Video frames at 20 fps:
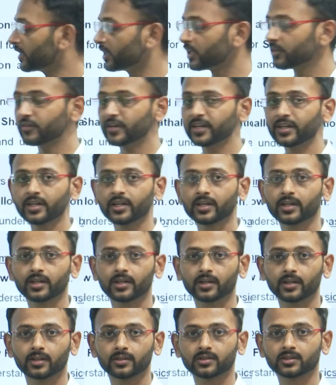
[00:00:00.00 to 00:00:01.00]
आर द डिफरेंट
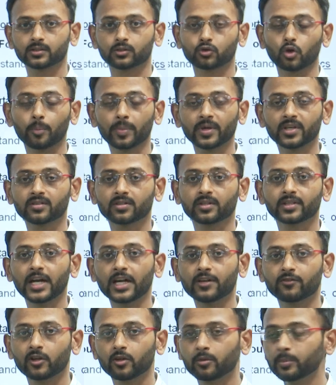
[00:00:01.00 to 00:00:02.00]
टॉपिक्स
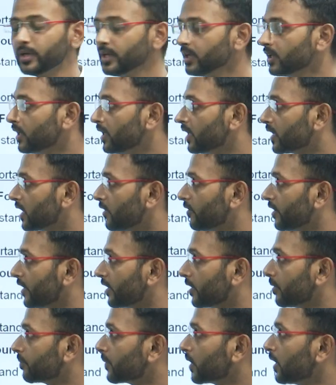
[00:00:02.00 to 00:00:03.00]
दैट विल बी
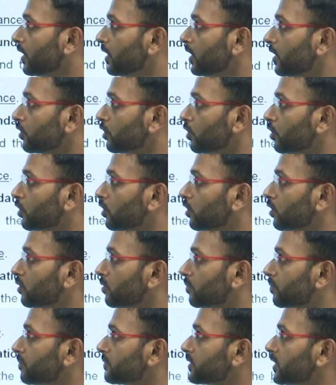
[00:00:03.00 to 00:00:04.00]
कवरिंग तो
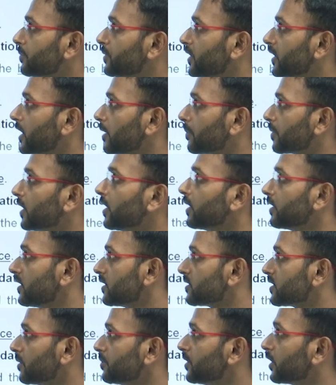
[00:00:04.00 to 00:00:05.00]
सब्जेक्ट आपका
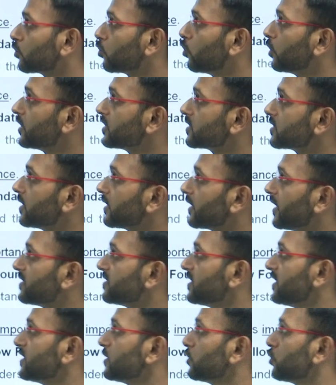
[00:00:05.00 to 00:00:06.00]
दिस सब्जेक्ट कोड इज के सी